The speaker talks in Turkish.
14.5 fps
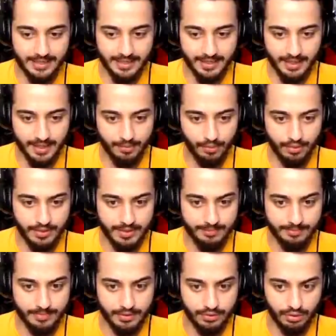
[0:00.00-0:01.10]
takılalım. O
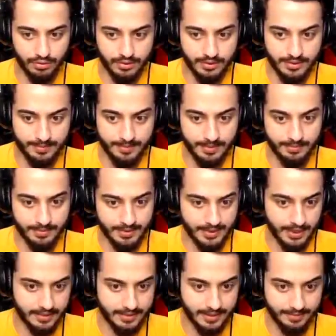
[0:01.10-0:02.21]
kimmiş? Sosisli miymiş?
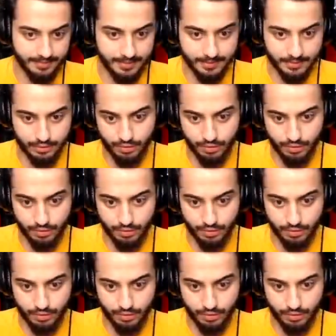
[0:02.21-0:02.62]
Gerçek miymiş?